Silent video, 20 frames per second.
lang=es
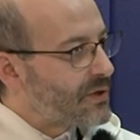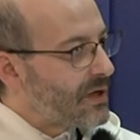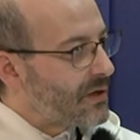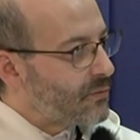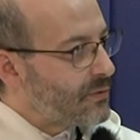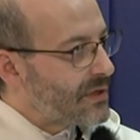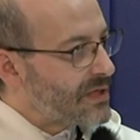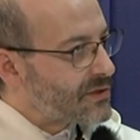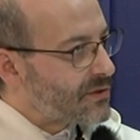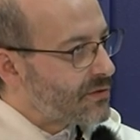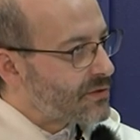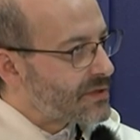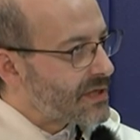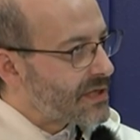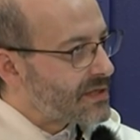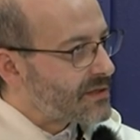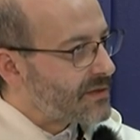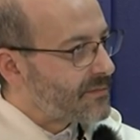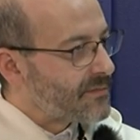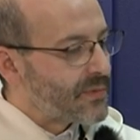algunas
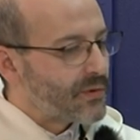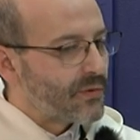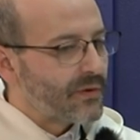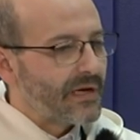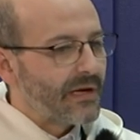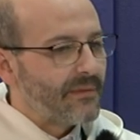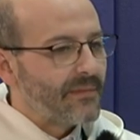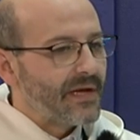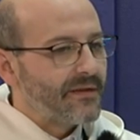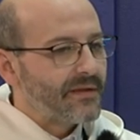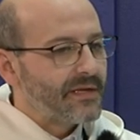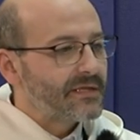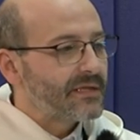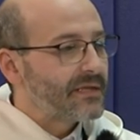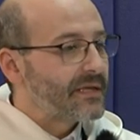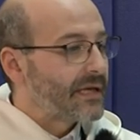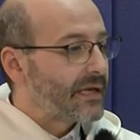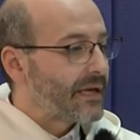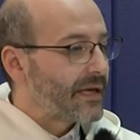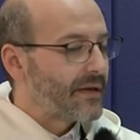cosas
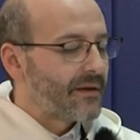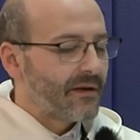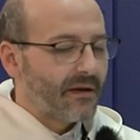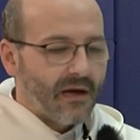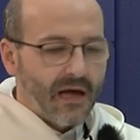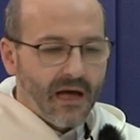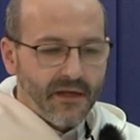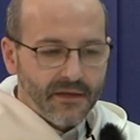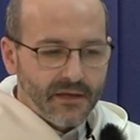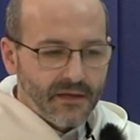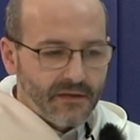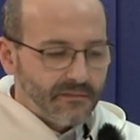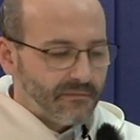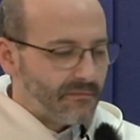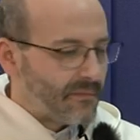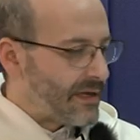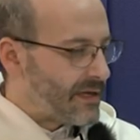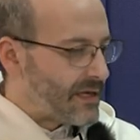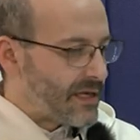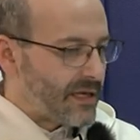programadas y que
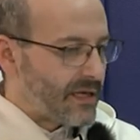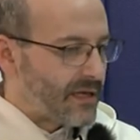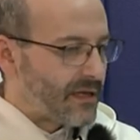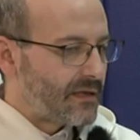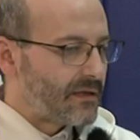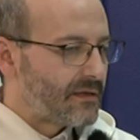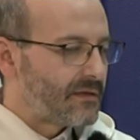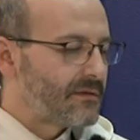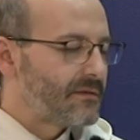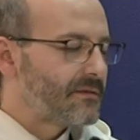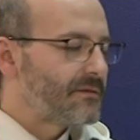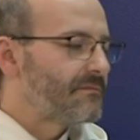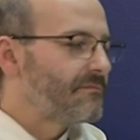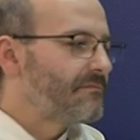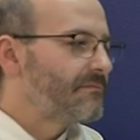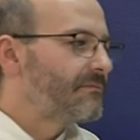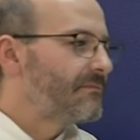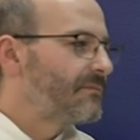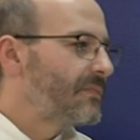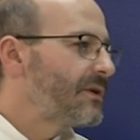van a,
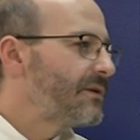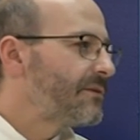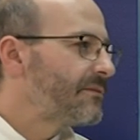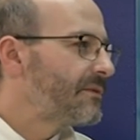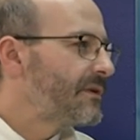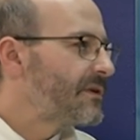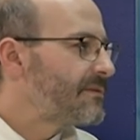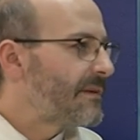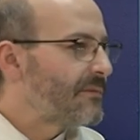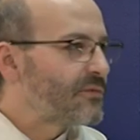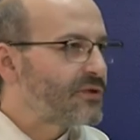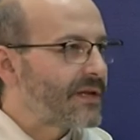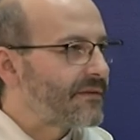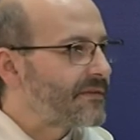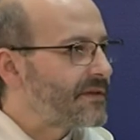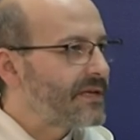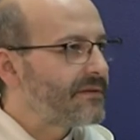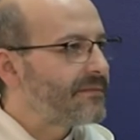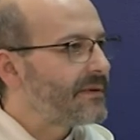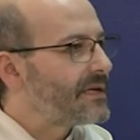bueno, las vamos a
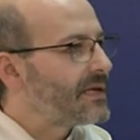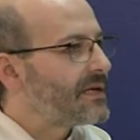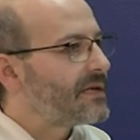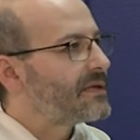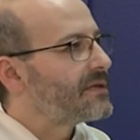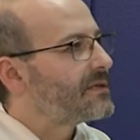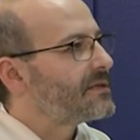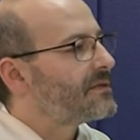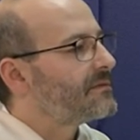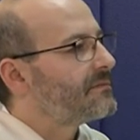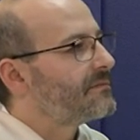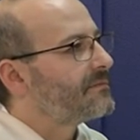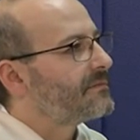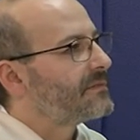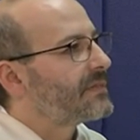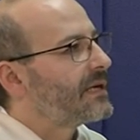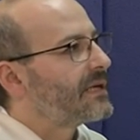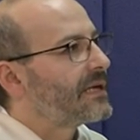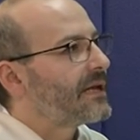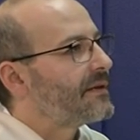hacer, van a
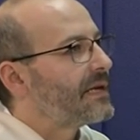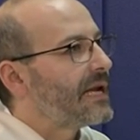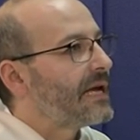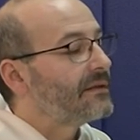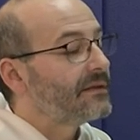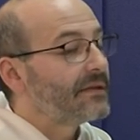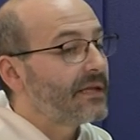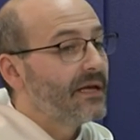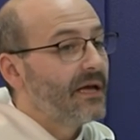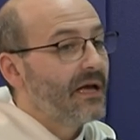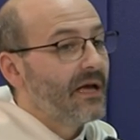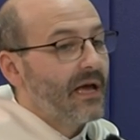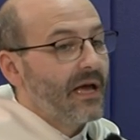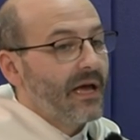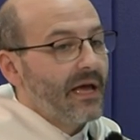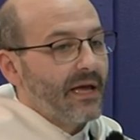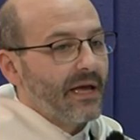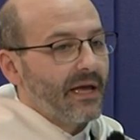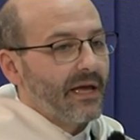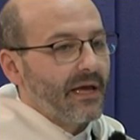salir adelante
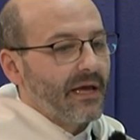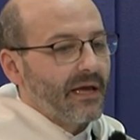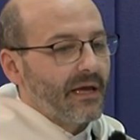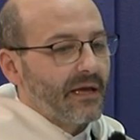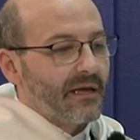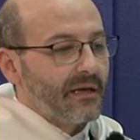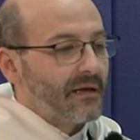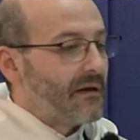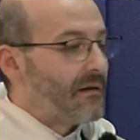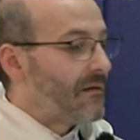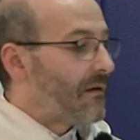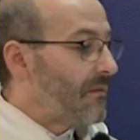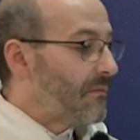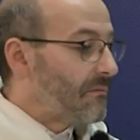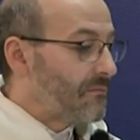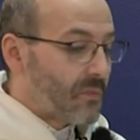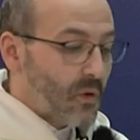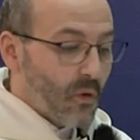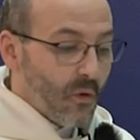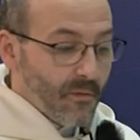eh,
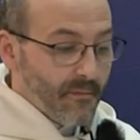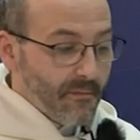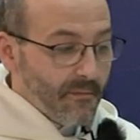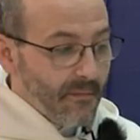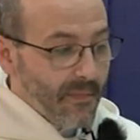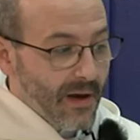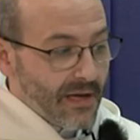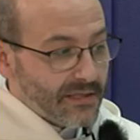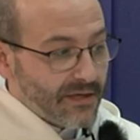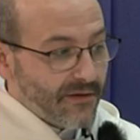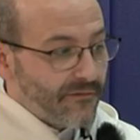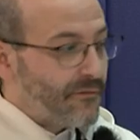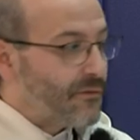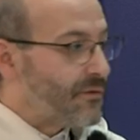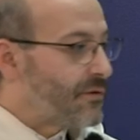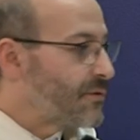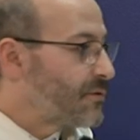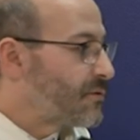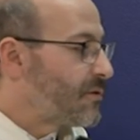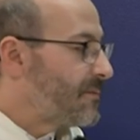con más
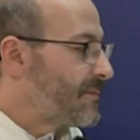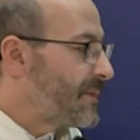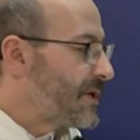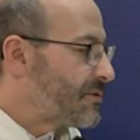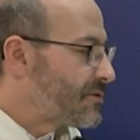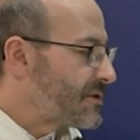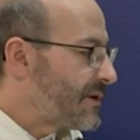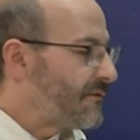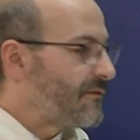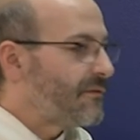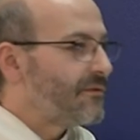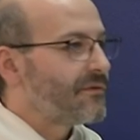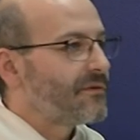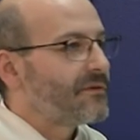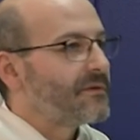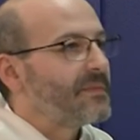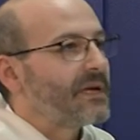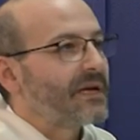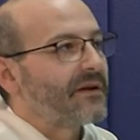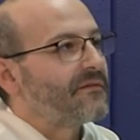aforo, con menos aforo,
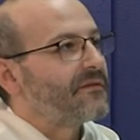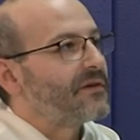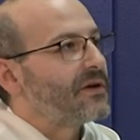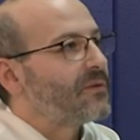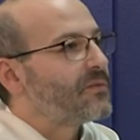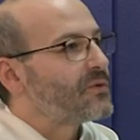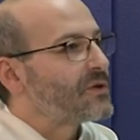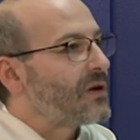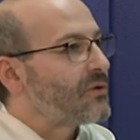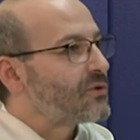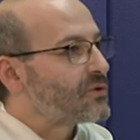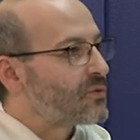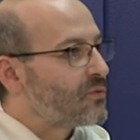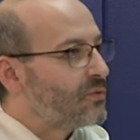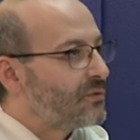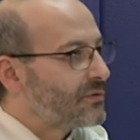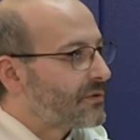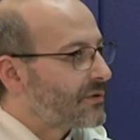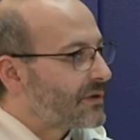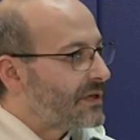me refiero pues a los
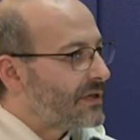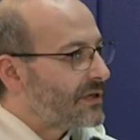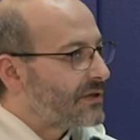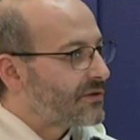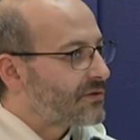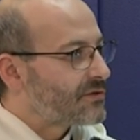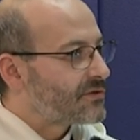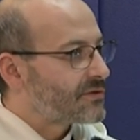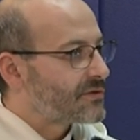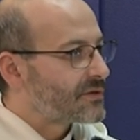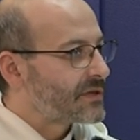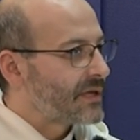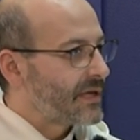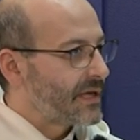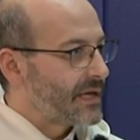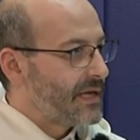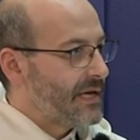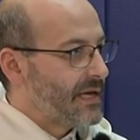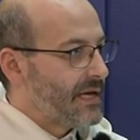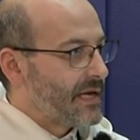cultos religiosos
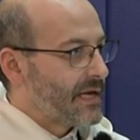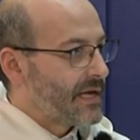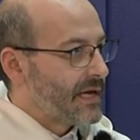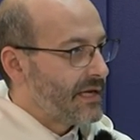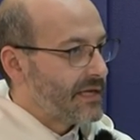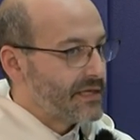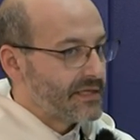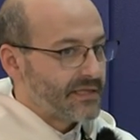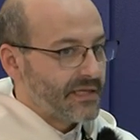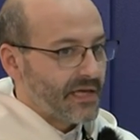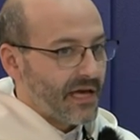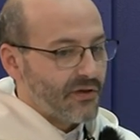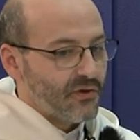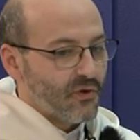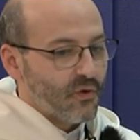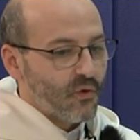que, que en este año